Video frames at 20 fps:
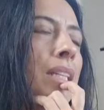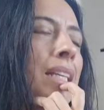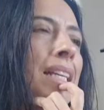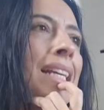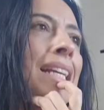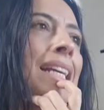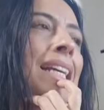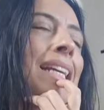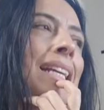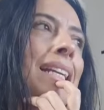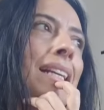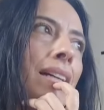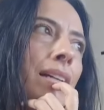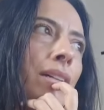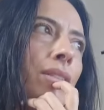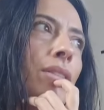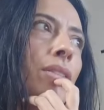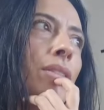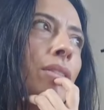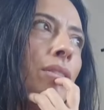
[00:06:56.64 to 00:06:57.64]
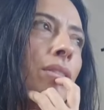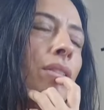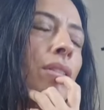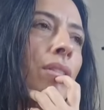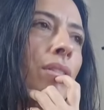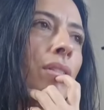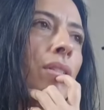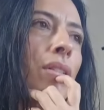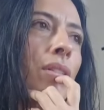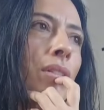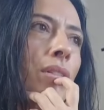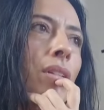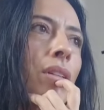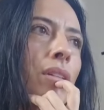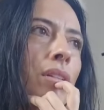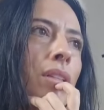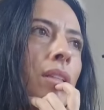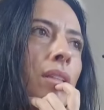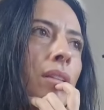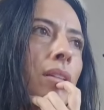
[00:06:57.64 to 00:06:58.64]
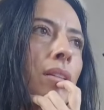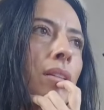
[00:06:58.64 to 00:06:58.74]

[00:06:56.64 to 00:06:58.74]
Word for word: vocales a los, chicos. O sea,